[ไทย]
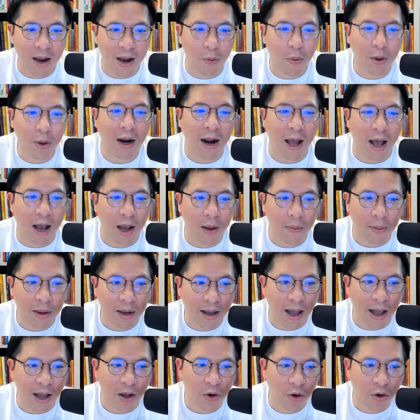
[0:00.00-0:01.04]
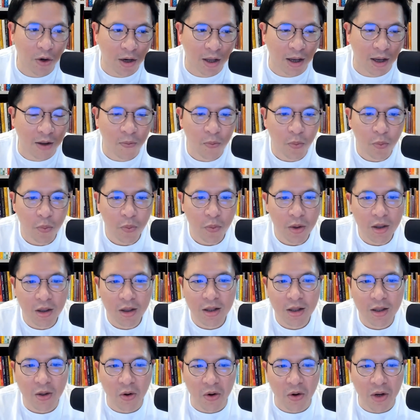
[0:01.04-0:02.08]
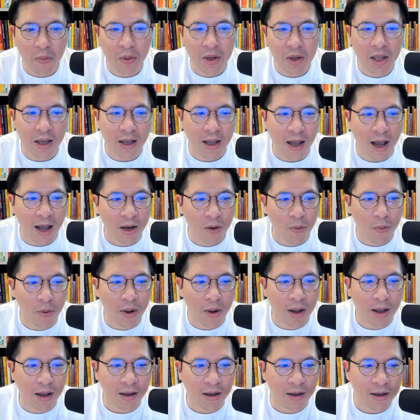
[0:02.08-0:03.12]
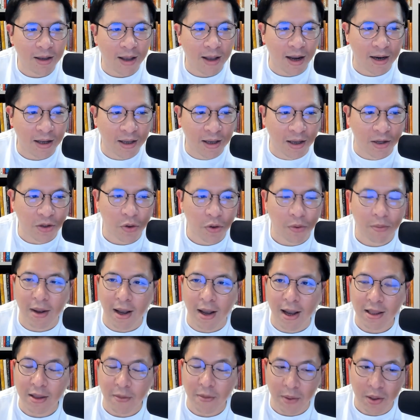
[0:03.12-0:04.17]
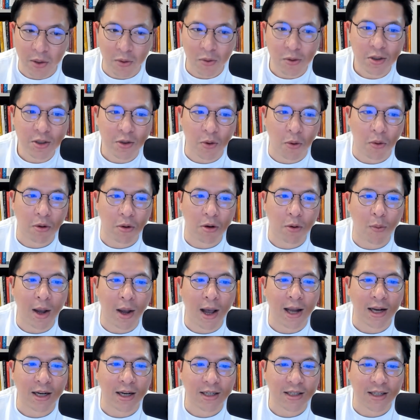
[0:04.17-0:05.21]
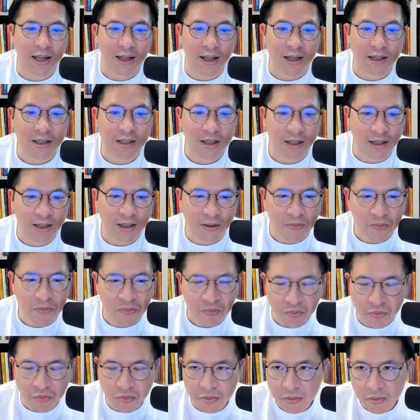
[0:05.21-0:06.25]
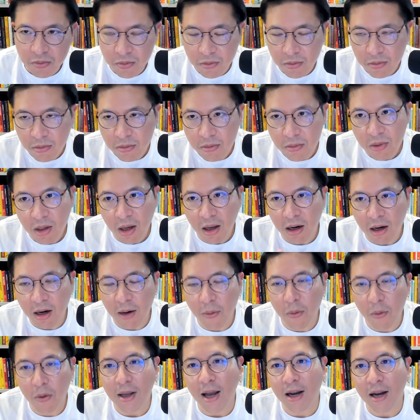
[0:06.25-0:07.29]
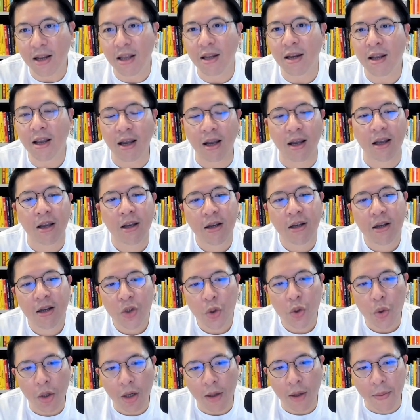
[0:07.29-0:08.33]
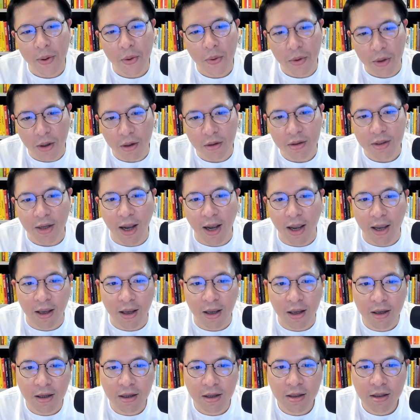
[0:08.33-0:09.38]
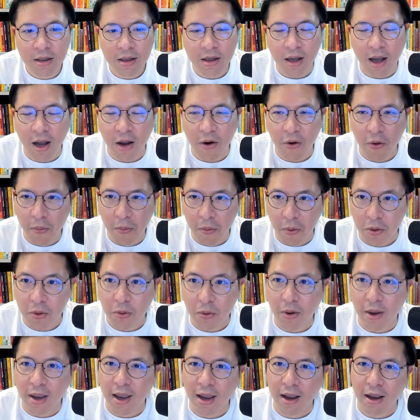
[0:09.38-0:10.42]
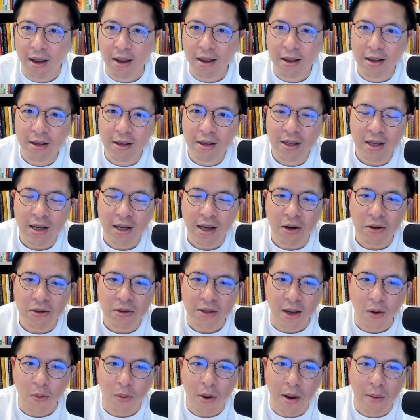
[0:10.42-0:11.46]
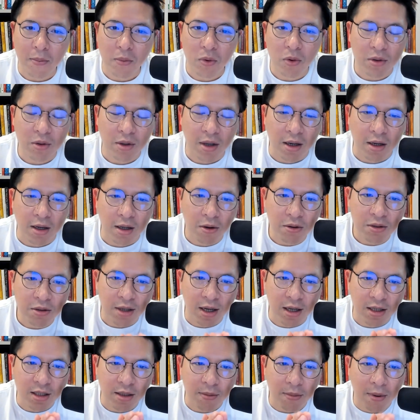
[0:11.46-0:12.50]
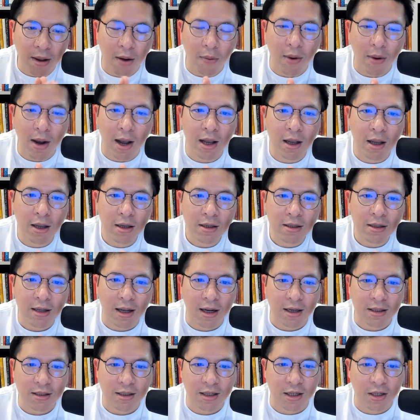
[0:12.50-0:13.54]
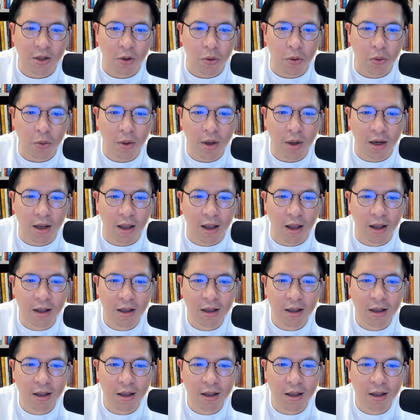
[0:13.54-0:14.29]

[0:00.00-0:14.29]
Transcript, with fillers: รือว่ากระดาษกับปากกานั้นเองเราเรียกวิธีการนี้ว่าการเขียนจดหมายแต่ไม่ต้องส่ง หรือว่า unsend letter กระบวนการนี้เนี่ยช่วยทำให้คุณเข้าใจอารมณ์ของตัวเอง เข้าใจความหงุดหงิดเข้าใจสภาวะทางจิตของตัวเองเนี่ย